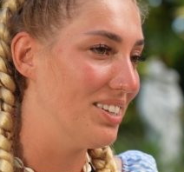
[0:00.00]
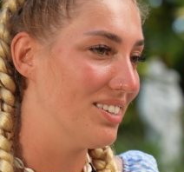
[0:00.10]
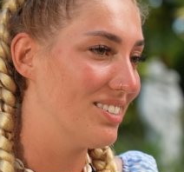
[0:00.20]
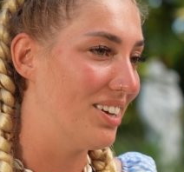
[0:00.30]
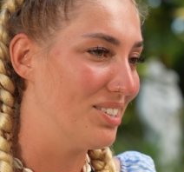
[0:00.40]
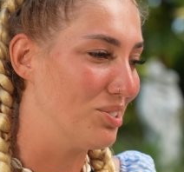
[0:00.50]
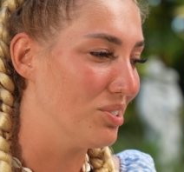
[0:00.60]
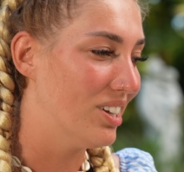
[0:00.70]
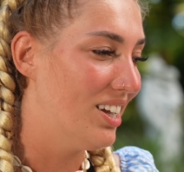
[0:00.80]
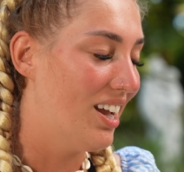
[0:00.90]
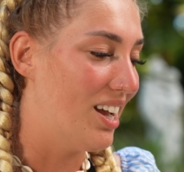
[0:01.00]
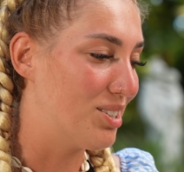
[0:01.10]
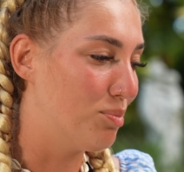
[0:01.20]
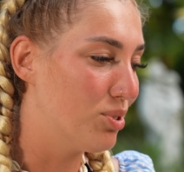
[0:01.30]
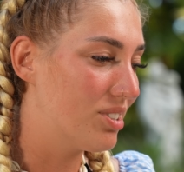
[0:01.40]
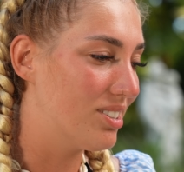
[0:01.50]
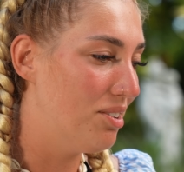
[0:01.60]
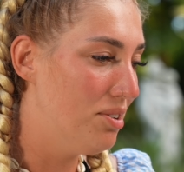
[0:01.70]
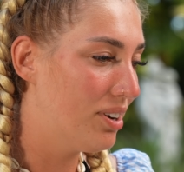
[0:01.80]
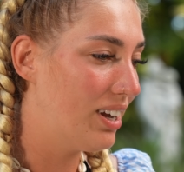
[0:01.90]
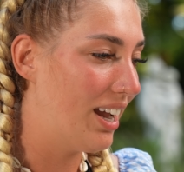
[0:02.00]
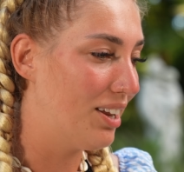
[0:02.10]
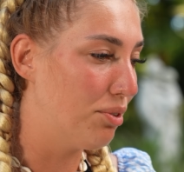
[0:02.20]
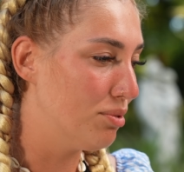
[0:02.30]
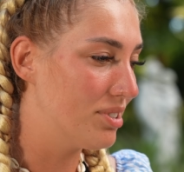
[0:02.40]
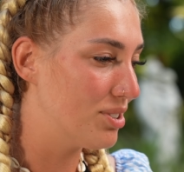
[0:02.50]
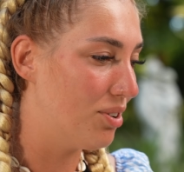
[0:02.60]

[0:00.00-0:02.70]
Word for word: ist, also es muss irgendein großes